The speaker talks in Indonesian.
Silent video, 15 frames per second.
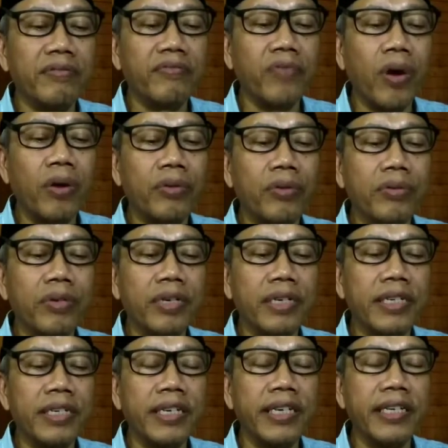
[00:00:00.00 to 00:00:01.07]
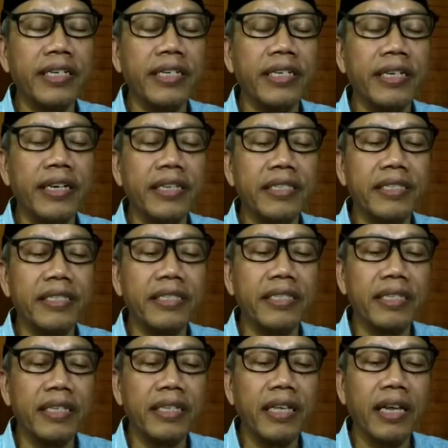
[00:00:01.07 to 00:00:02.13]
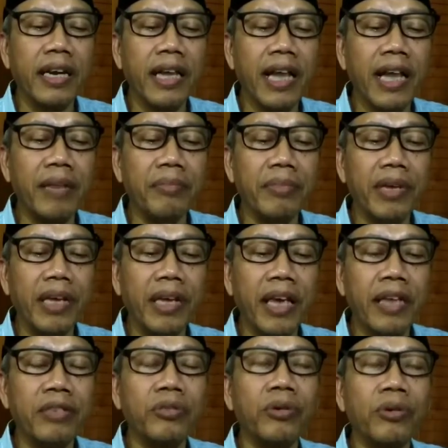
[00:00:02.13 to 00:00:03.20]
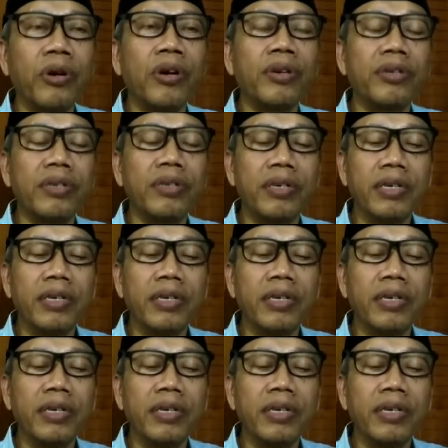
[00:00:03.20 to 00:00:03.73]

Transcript: four-degenerate realm and so on